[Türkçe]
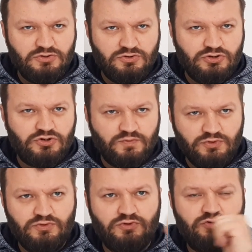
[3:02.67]

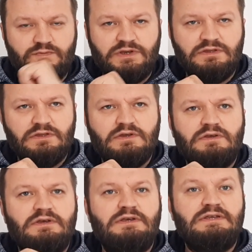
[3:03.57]
atıyorsunuz. unutmayın.
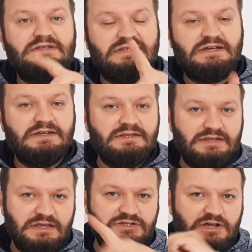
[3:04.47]
Ee,
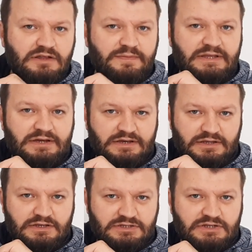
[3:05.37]
sakın geç kalmayın
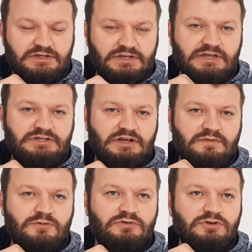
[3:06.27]
arkadaşlar. Geç
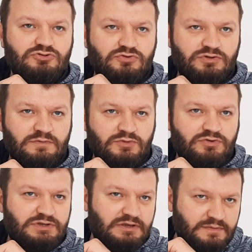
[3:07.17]
kalma olayı çok önemli
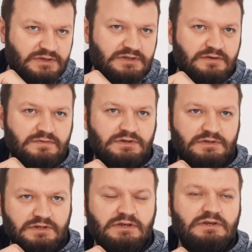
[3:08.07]
ÖSYM
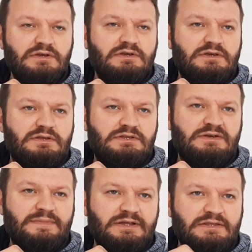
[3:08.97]
sınavlarında. Hı-hı.
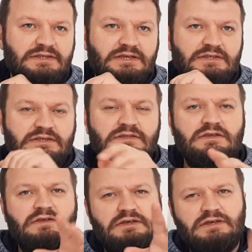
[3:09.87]
Zamanında gidin.
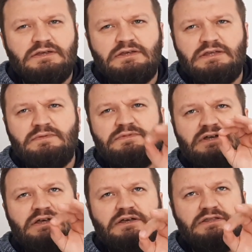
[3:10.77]
Ee,
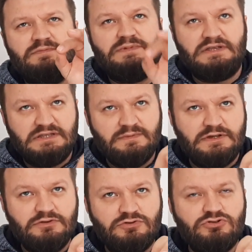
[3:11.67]
imzayı atıp teslim
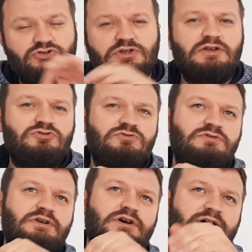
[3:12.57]
alıyoruz. Daha
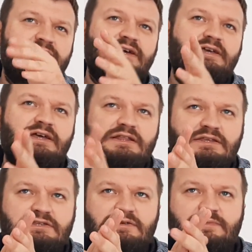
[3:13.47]
sonra aday
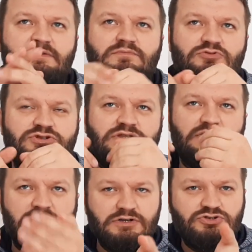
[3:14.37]
geldiği zaman
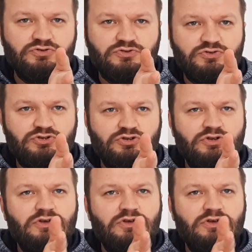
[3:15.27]
poşeti açıyoruz